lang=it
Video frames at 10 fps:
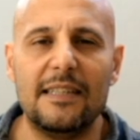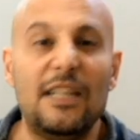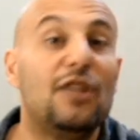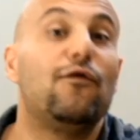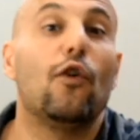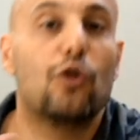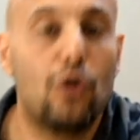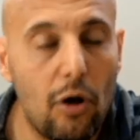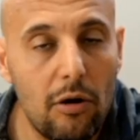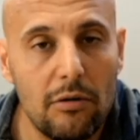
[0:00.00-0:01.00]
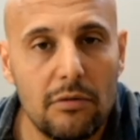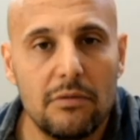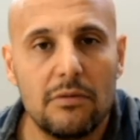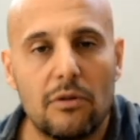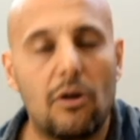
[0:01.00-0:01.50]
gli
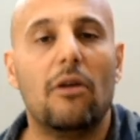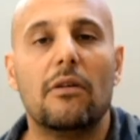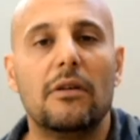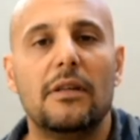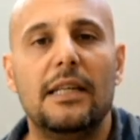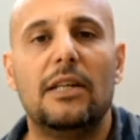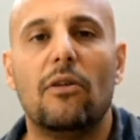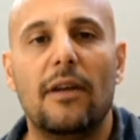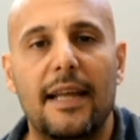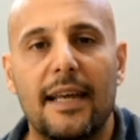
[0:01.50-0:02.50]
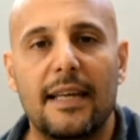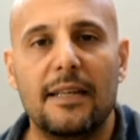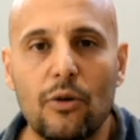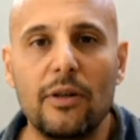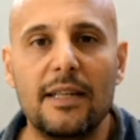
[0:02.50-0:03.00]
spottò con i colleghi,
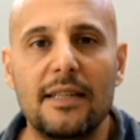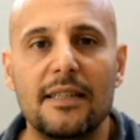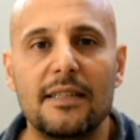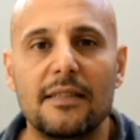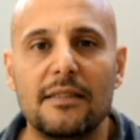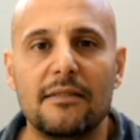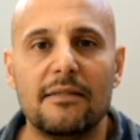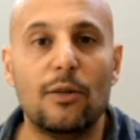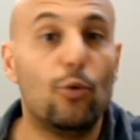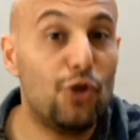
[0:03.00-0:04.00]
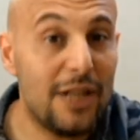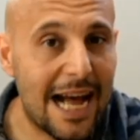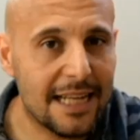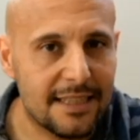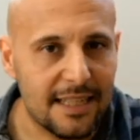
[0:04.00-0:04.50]
con i
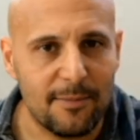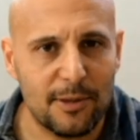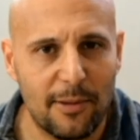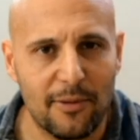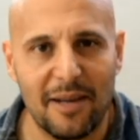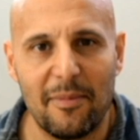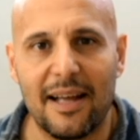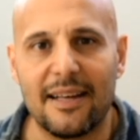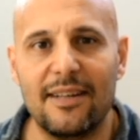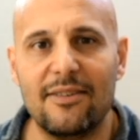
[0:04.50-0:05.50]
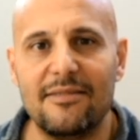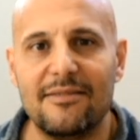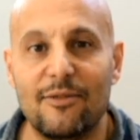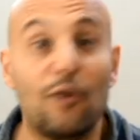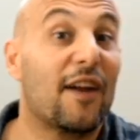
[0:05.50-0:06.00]
cuginastri possiamo chiamarli, no?
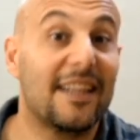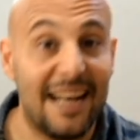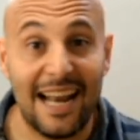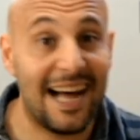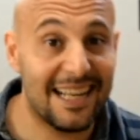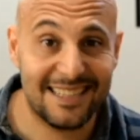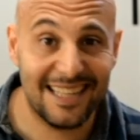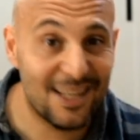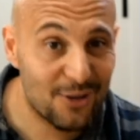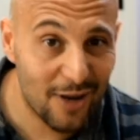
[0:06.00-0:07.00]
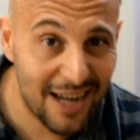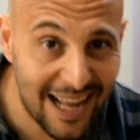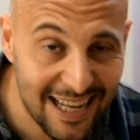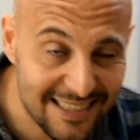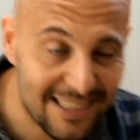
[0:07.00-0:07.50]
o i fratellastri, le
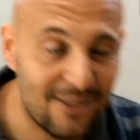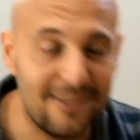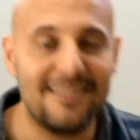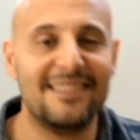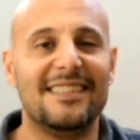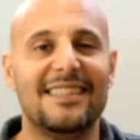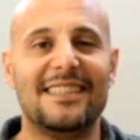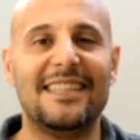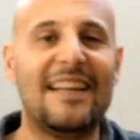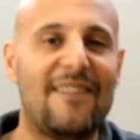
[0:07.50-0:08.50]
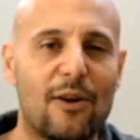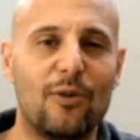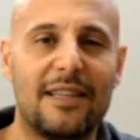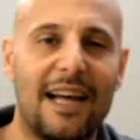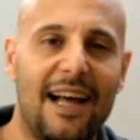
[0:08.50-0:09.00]
sorellastre, no? delle
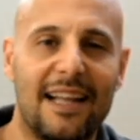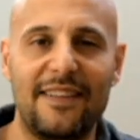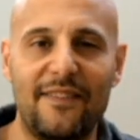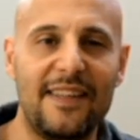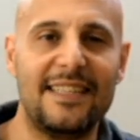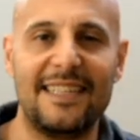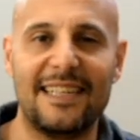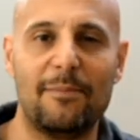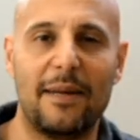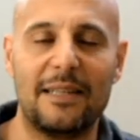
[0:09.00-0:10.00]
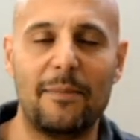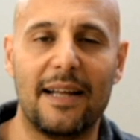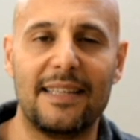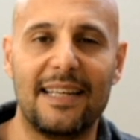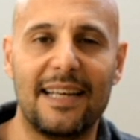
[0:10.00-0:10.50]
facoltà di fisica e
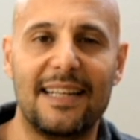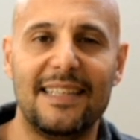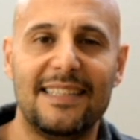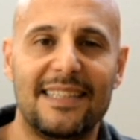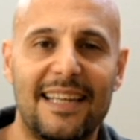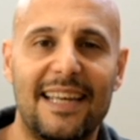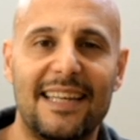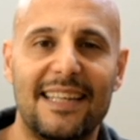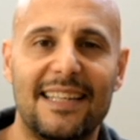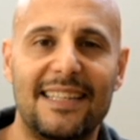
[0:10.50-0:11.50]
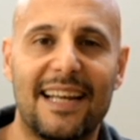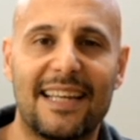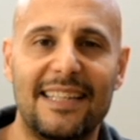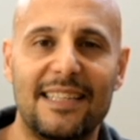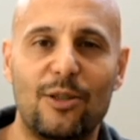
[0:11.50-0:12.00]
matematica e di
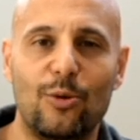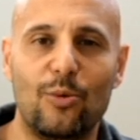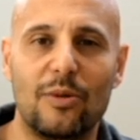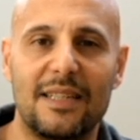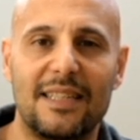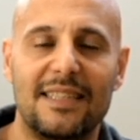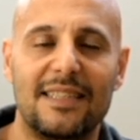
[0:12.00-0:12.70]
architettura.